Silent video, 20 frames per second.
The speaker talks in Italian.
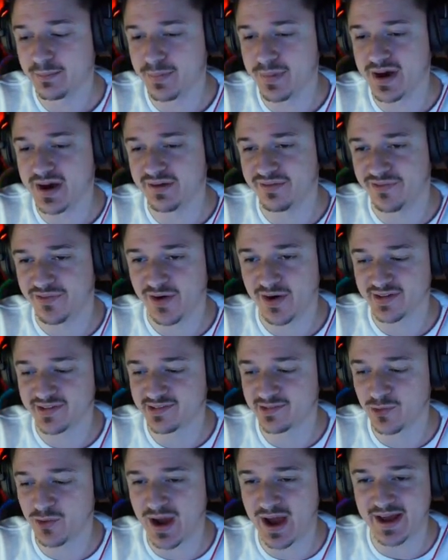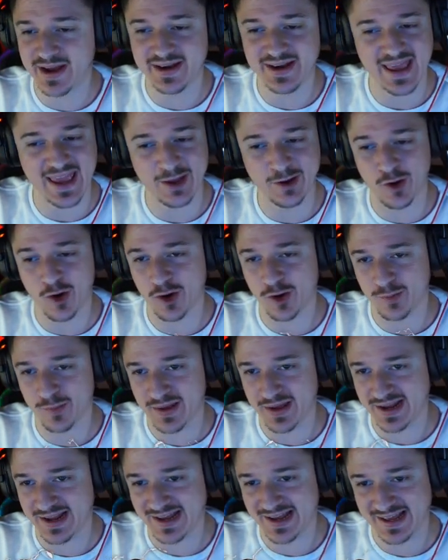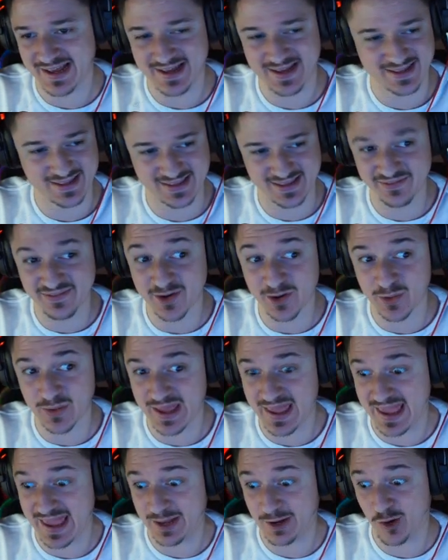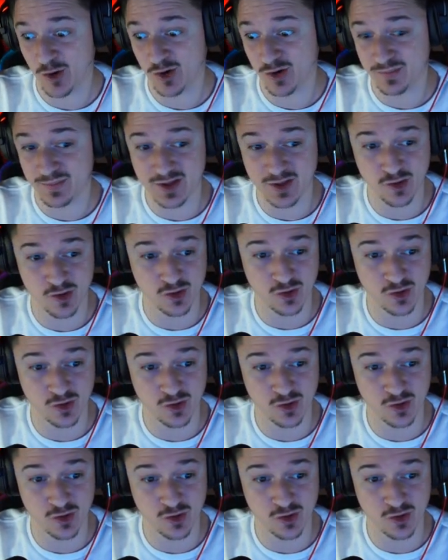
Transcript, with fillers: Bear Force One è enorme, raga. È davvero enorme in